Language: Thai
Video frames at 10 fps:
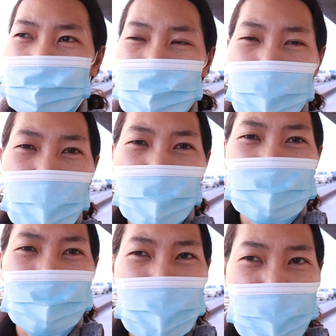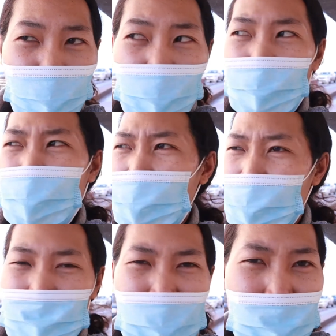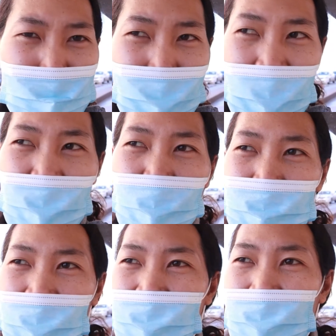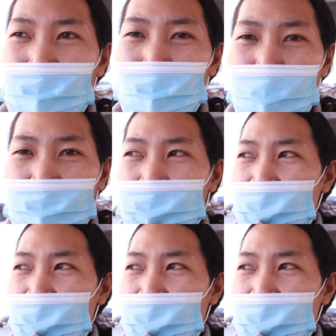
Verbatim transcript: สินค้าก็จะมีน้อยแล้วก็หายากมากของไทยนะทุกคน